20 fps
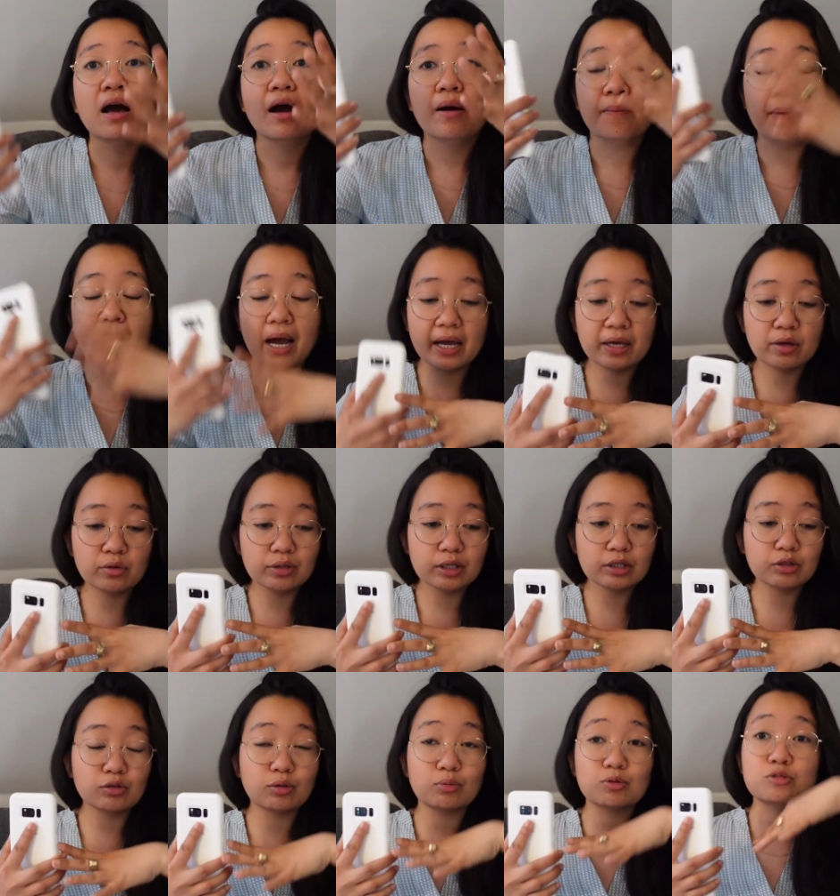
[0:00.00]
Bahay ko
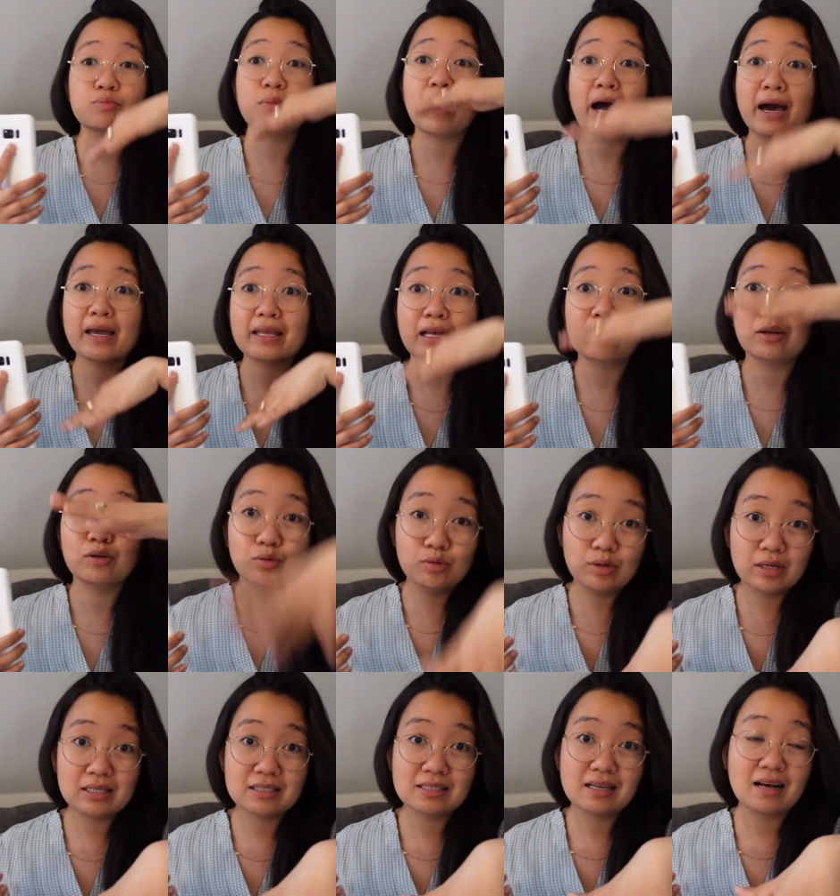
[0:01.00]
dito, tapos bahay niya dun
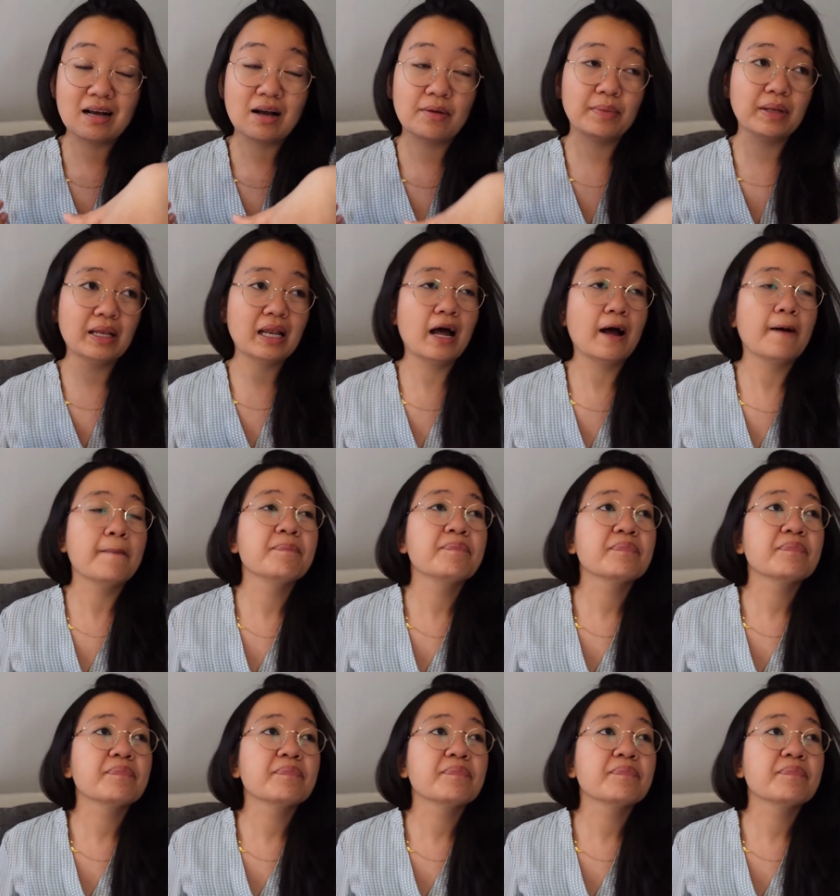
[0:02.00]
lang sa kabila.